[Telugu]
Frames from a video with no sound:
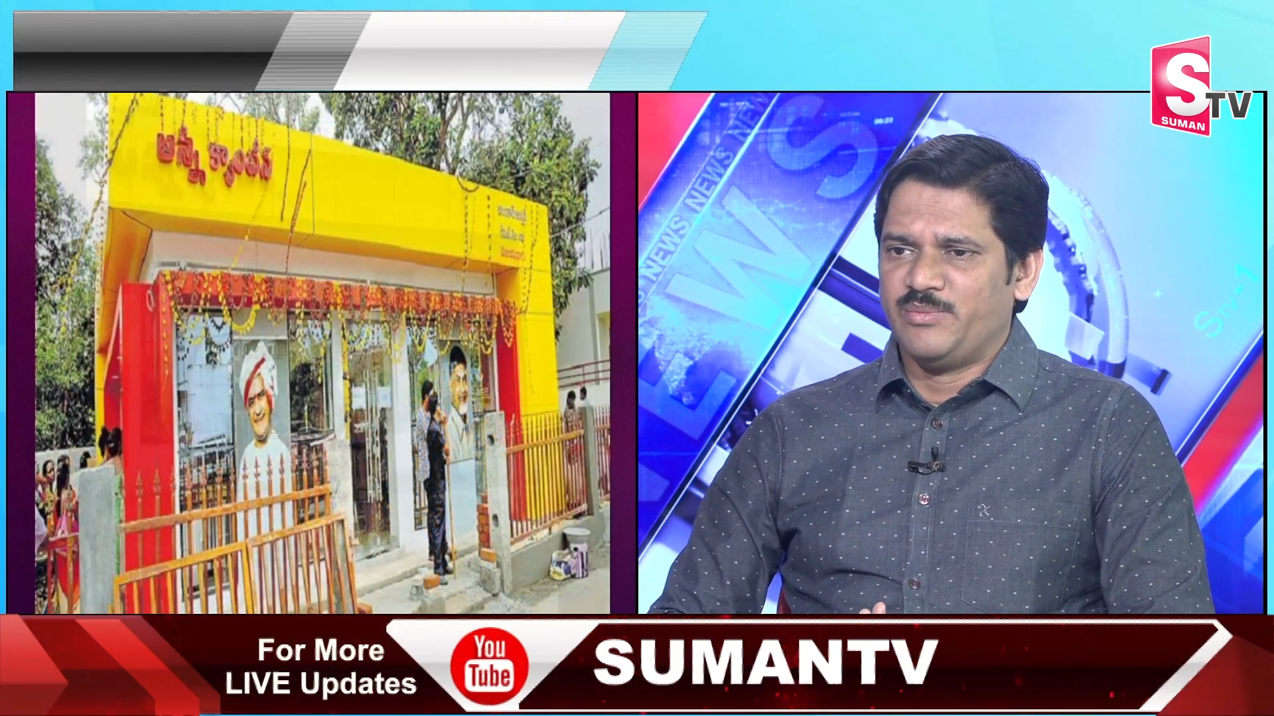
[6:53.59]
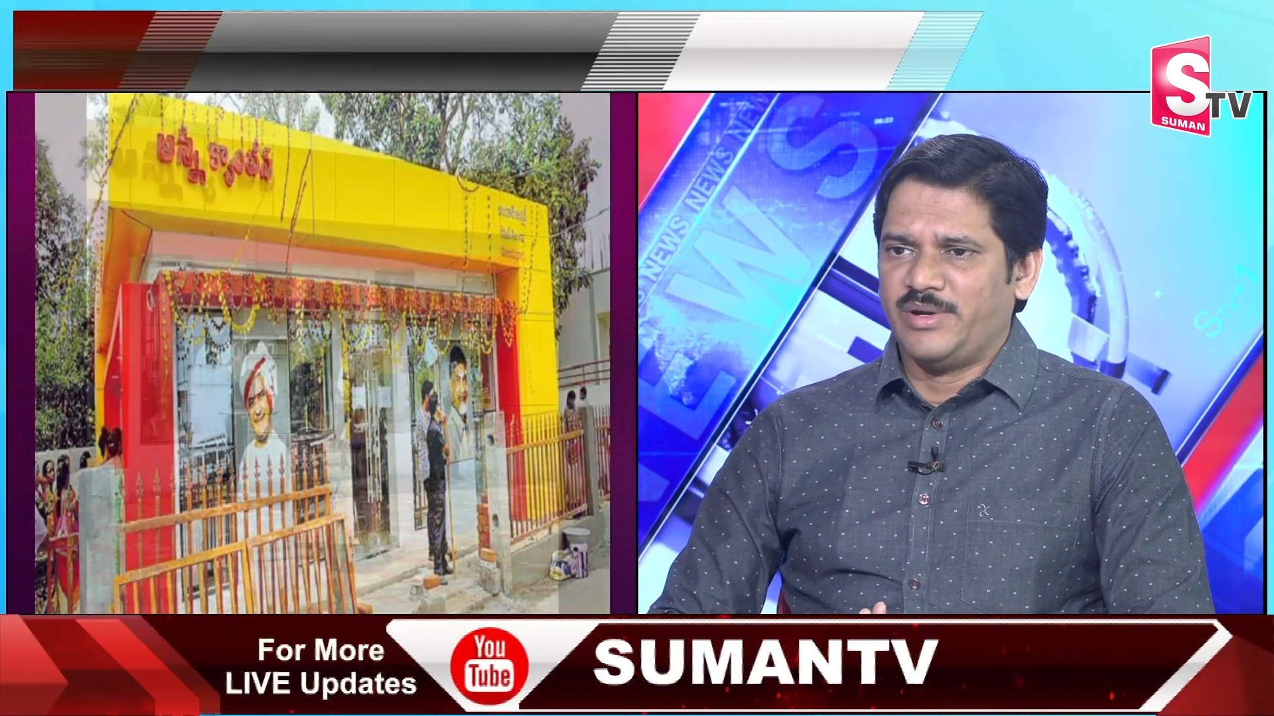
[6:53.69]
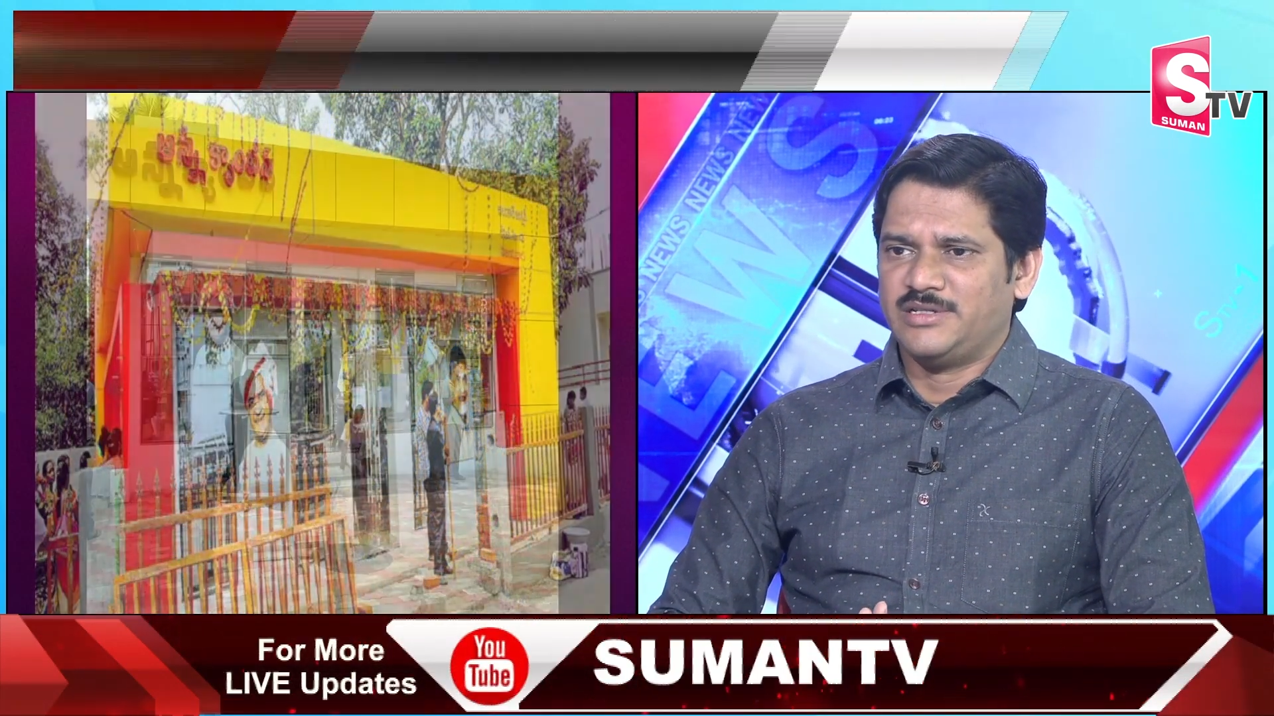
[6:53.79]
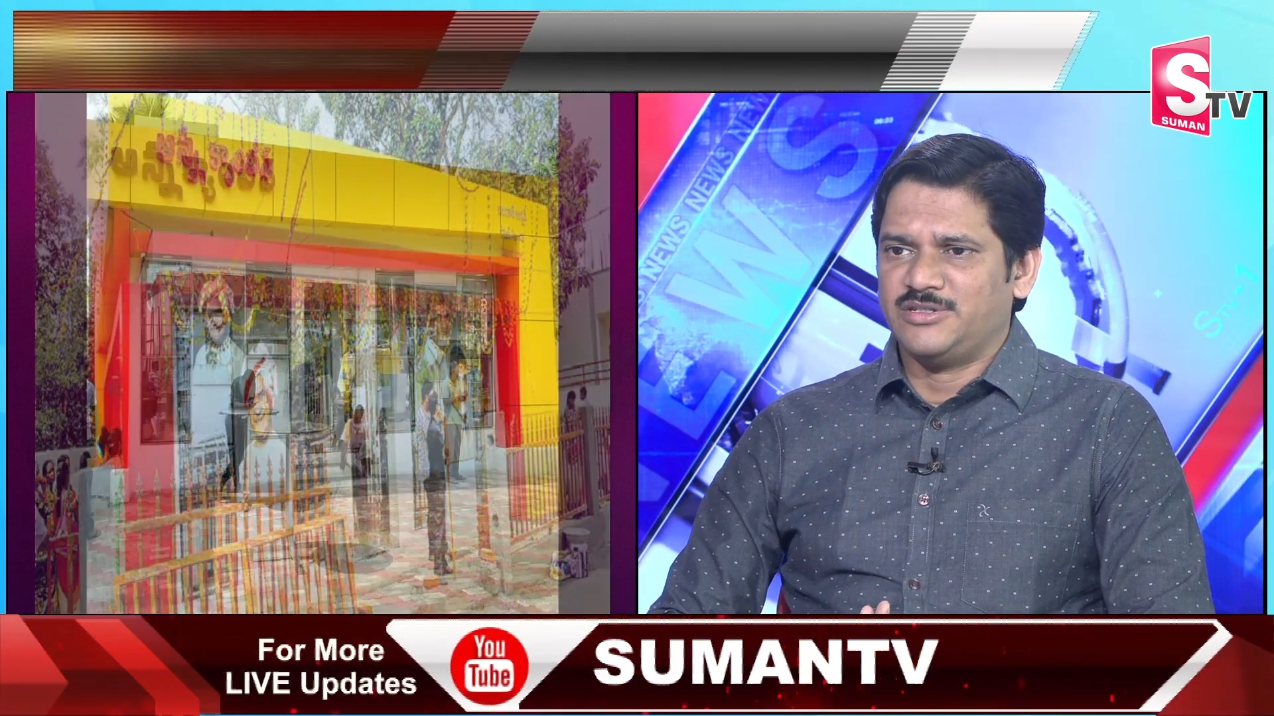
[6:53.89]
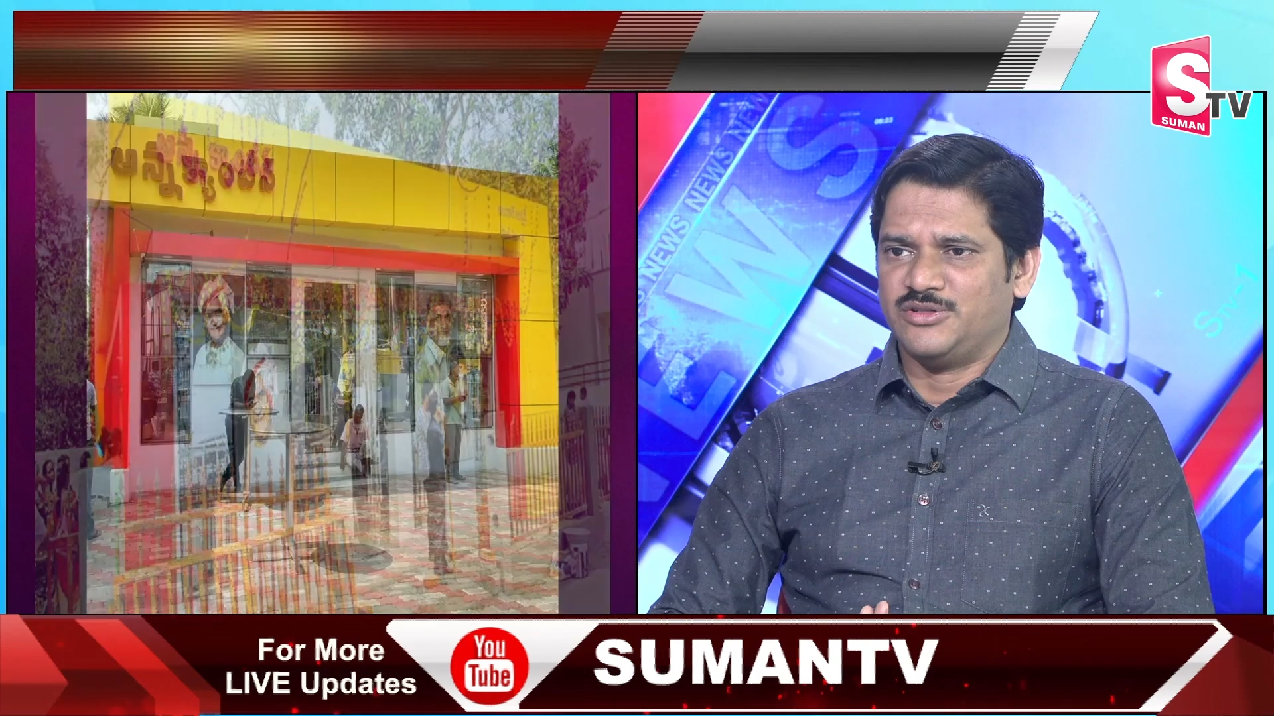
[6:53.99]

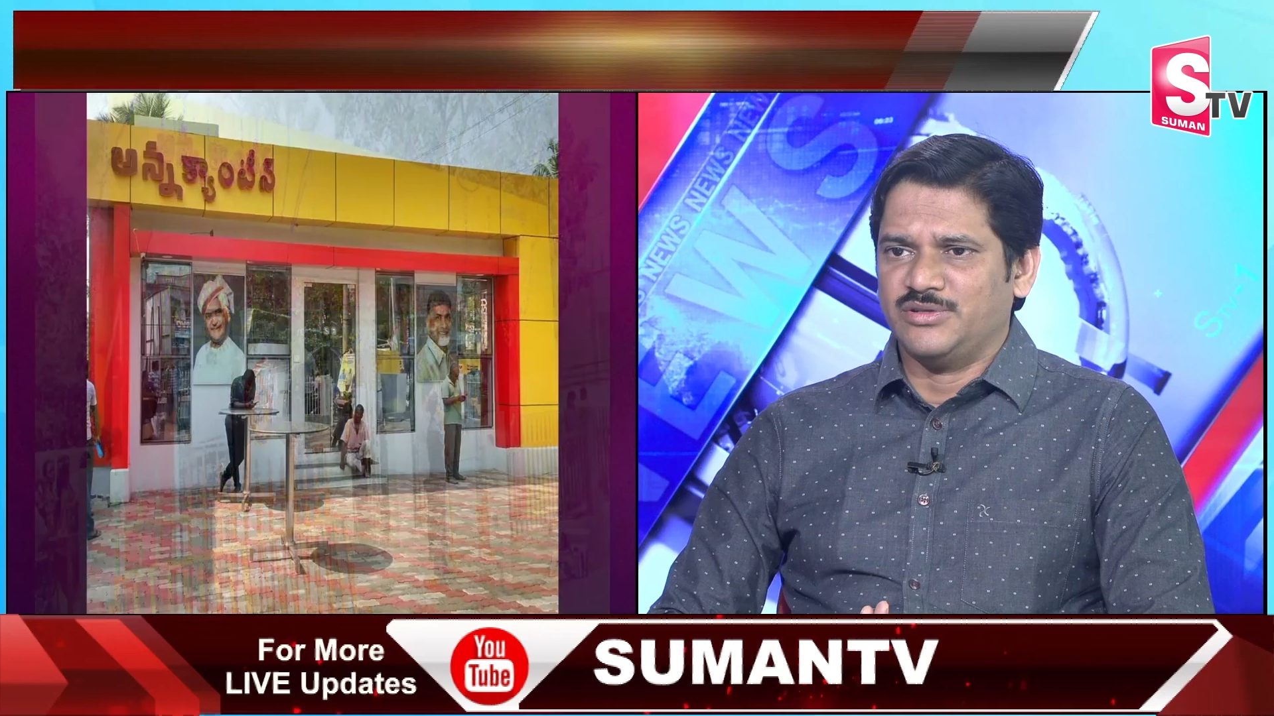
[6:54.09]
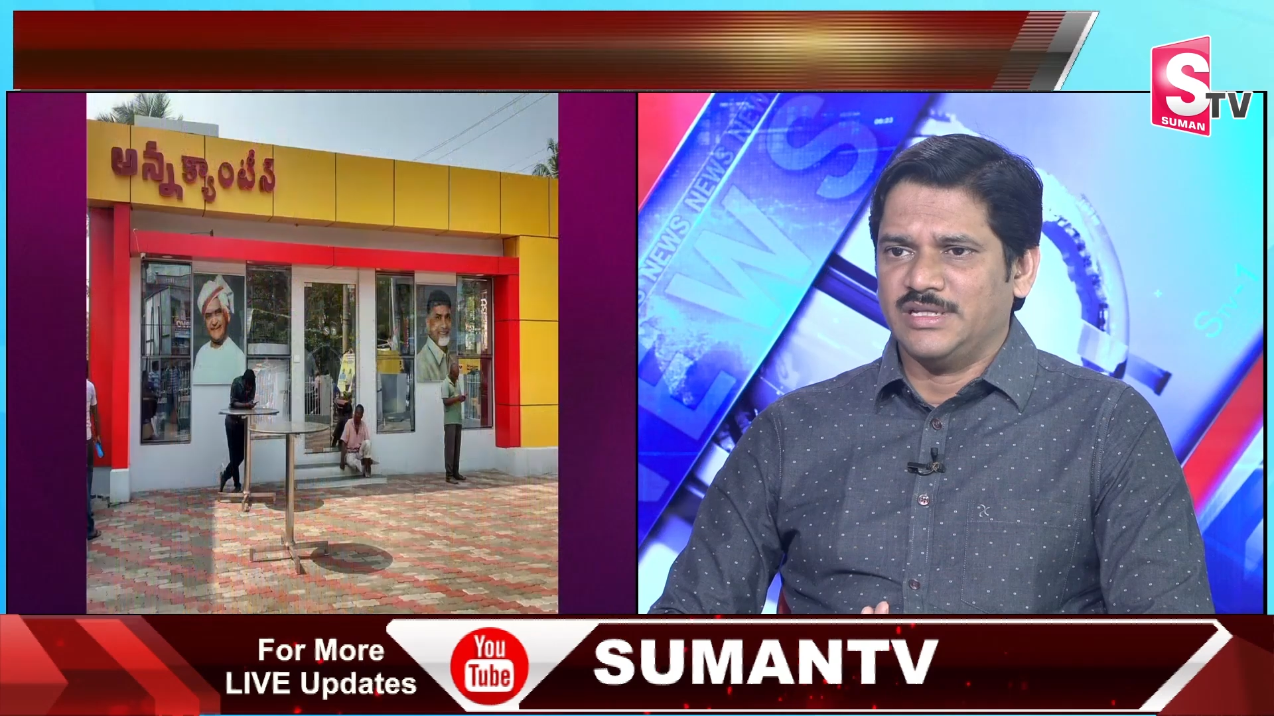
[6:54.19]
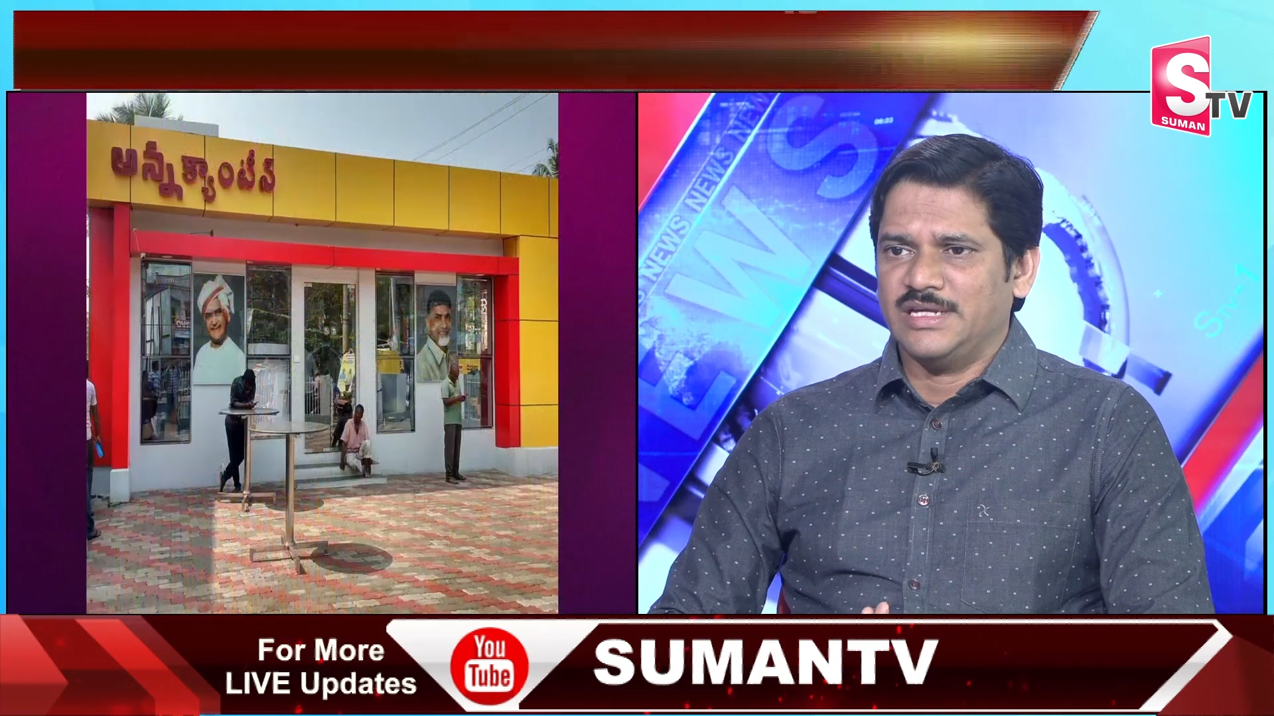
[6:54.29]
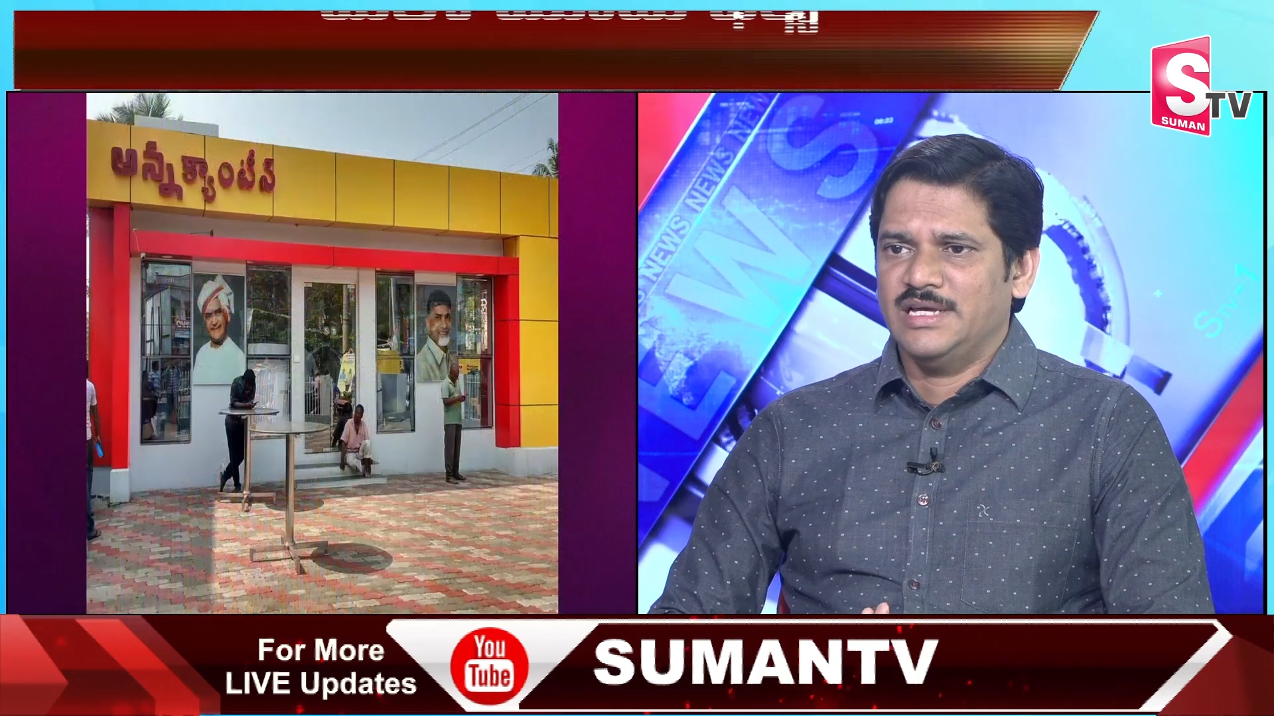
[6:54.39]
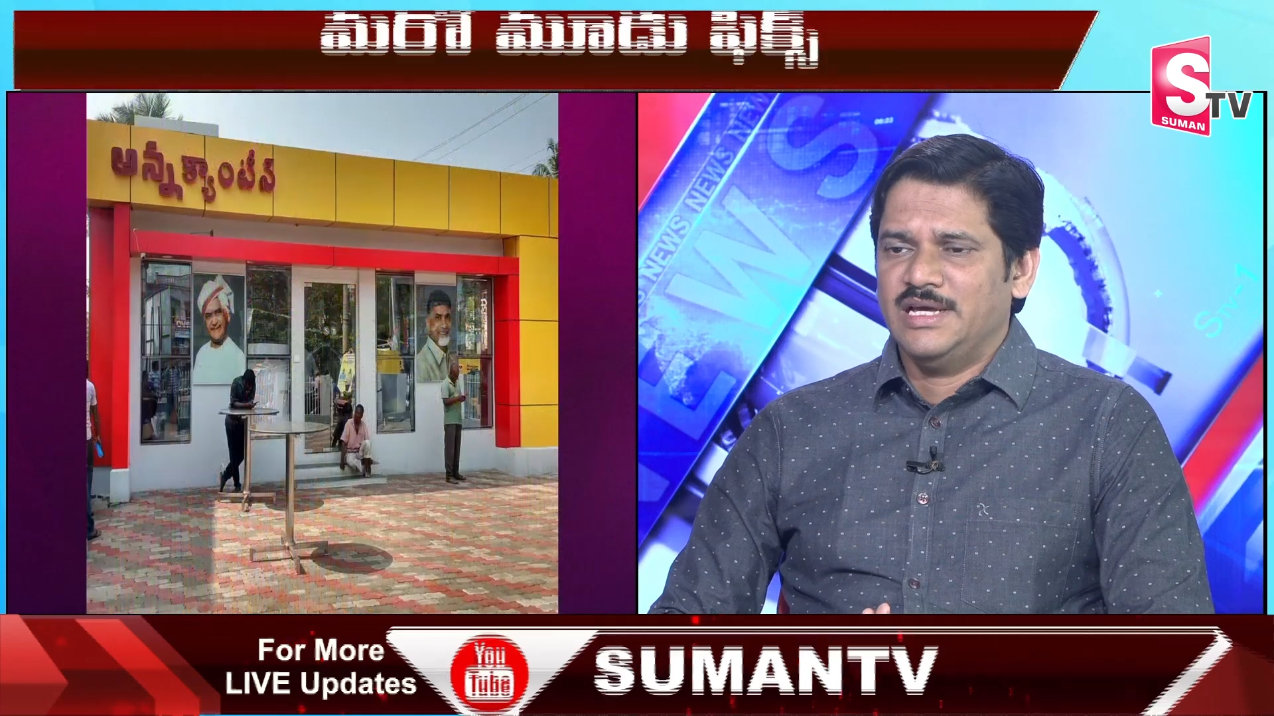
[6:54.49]
పరిస్థితి ఉంది